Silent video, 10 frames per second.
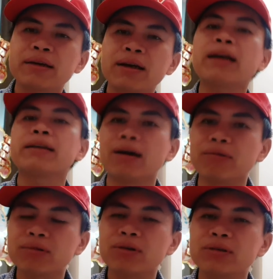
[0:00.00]
cái hành động
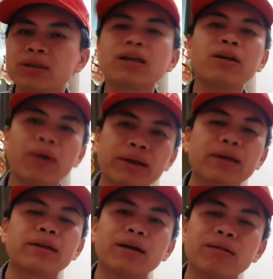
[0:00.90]
có những kế hoạch
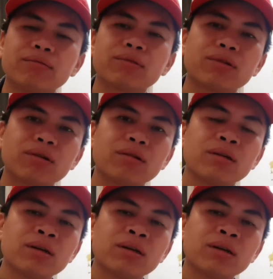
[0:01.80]
hành động nó